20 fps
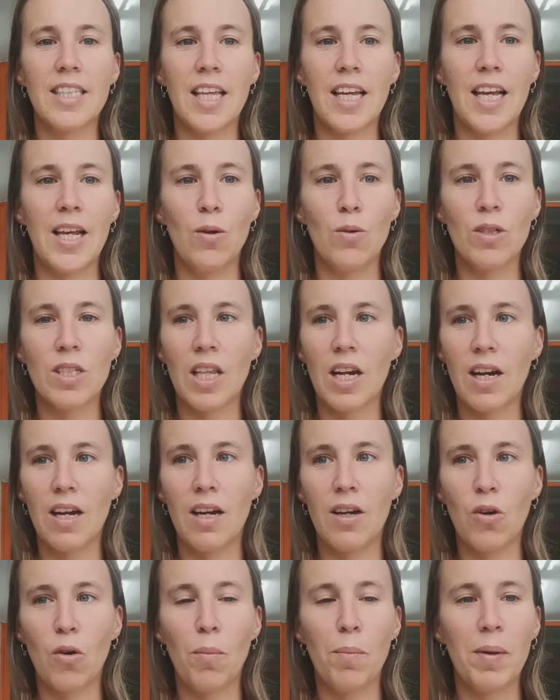aquí
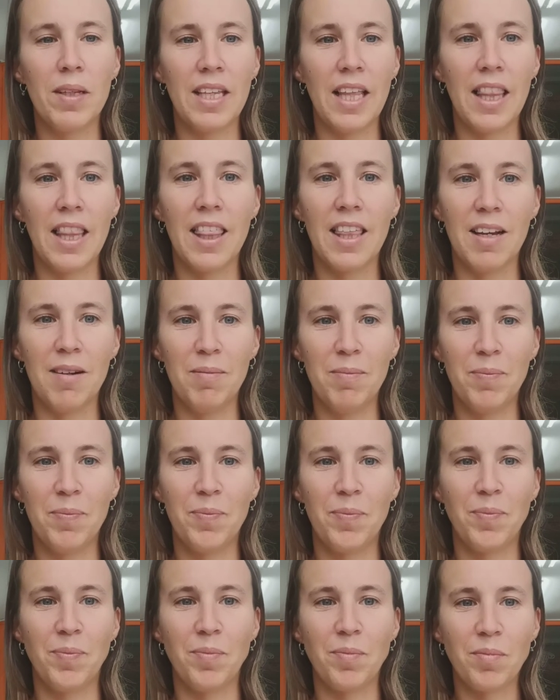nuestra competencia.
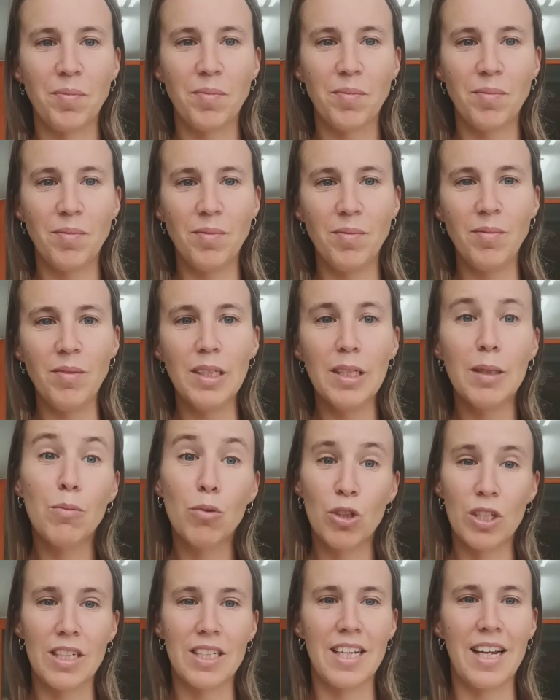
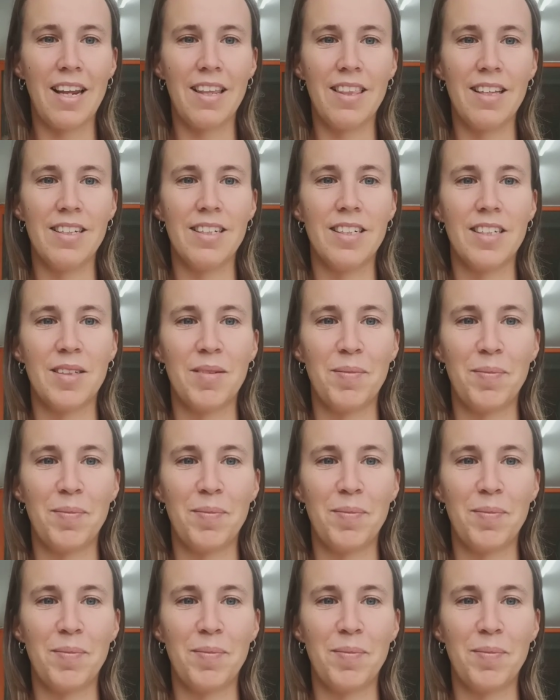Muchas gracias.